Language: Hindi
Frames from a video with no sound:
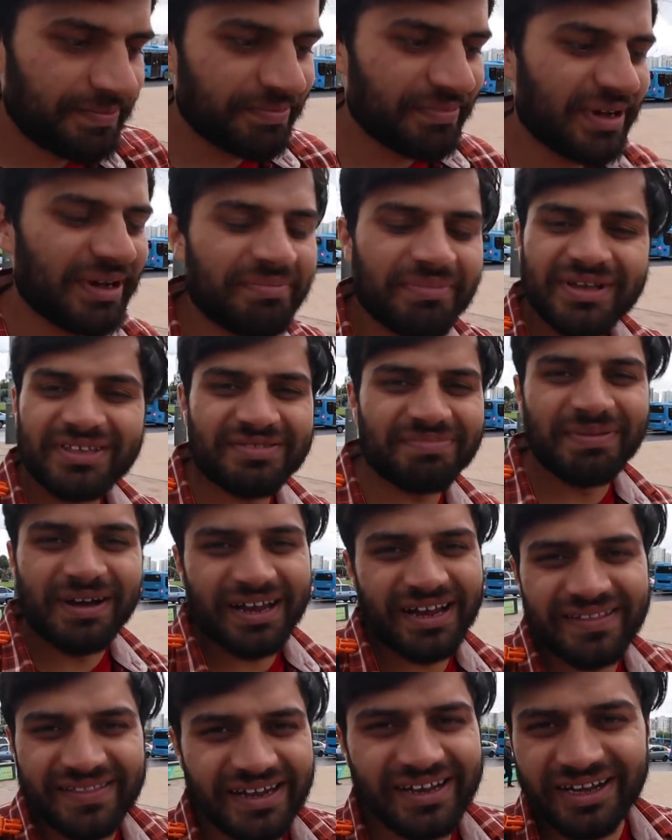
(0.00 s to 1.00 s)
मैं बस
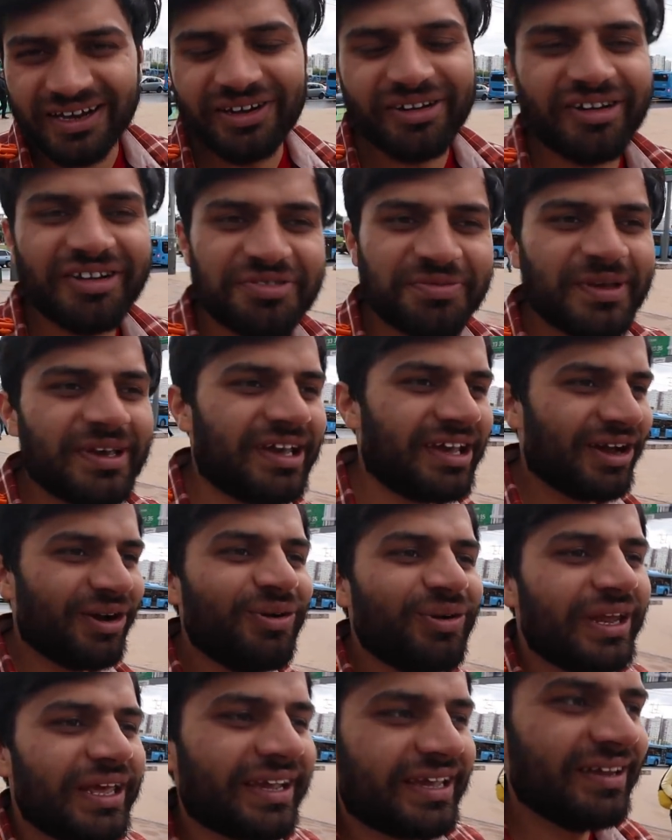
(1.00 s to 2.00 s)
12 तेरह कंट्रीज़ में गया
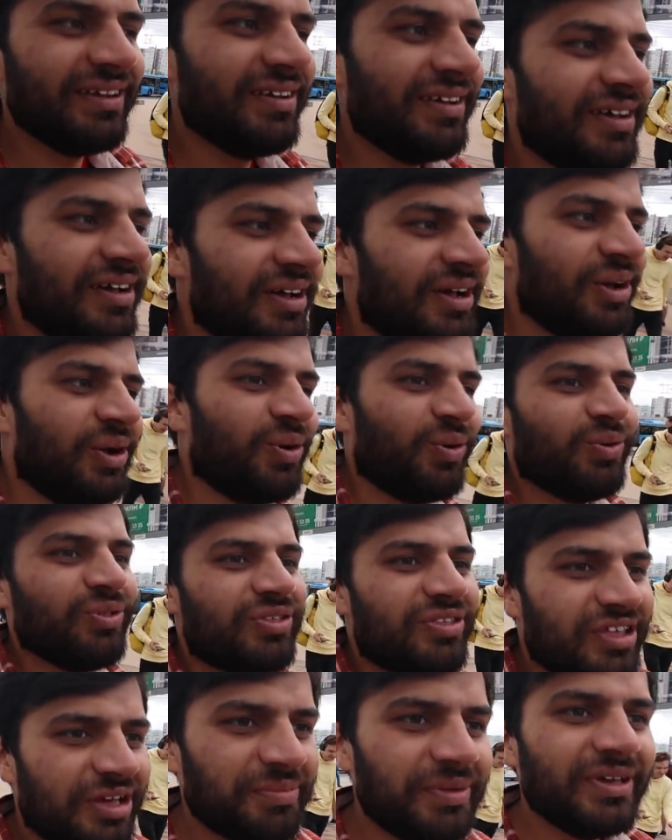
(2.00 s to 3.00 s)
हूँ लेकिन उन
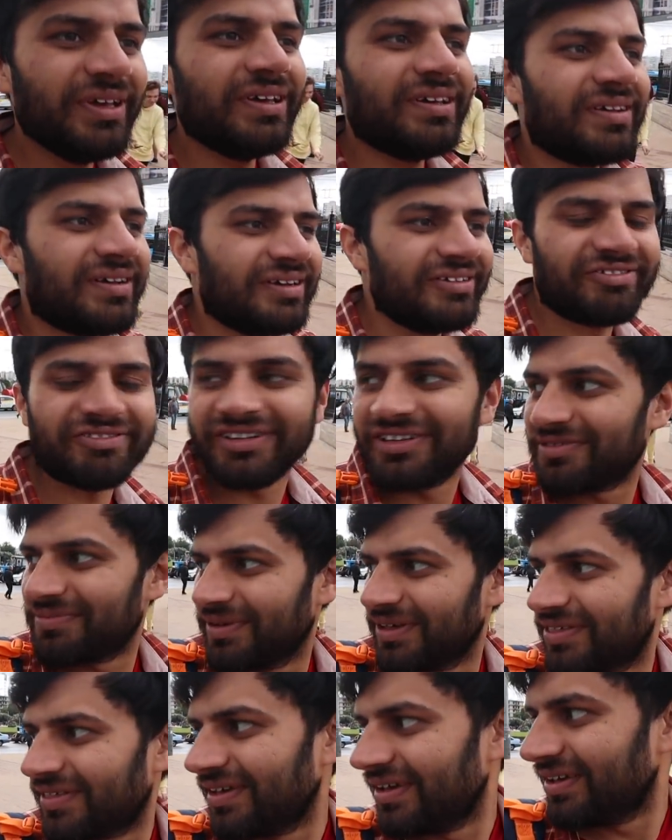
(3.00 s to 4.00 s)
सभी कंट्रीज़
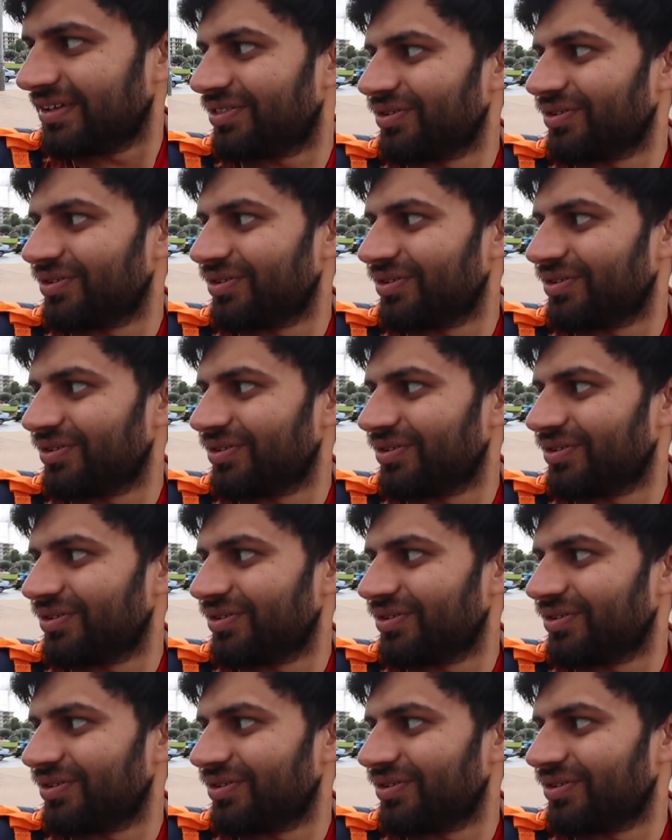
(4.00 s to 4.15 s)
में से